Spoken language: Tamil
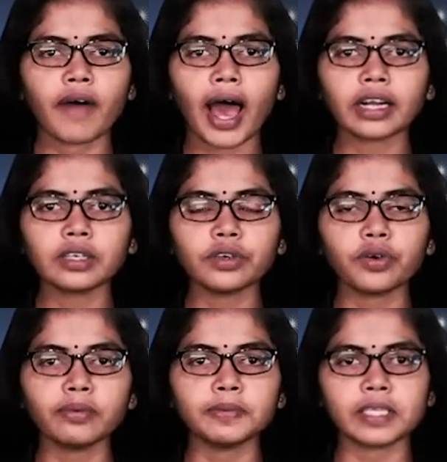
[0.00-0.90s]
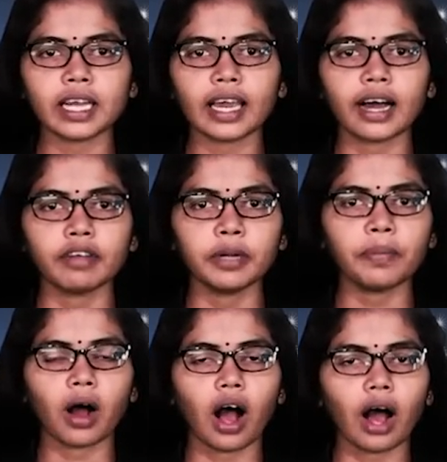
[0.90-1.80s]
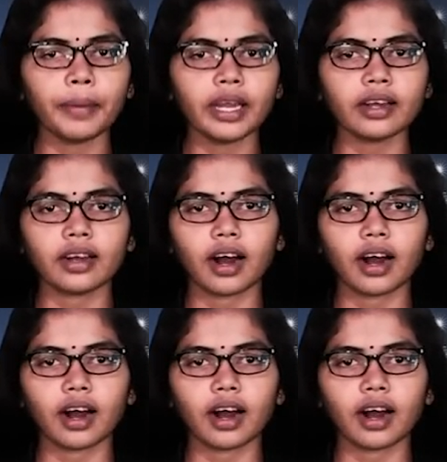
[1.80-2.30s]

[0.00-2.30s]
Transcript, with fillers: வாக்னர் குரூப் சிரியாவிலும் ஆப்பிரிக்க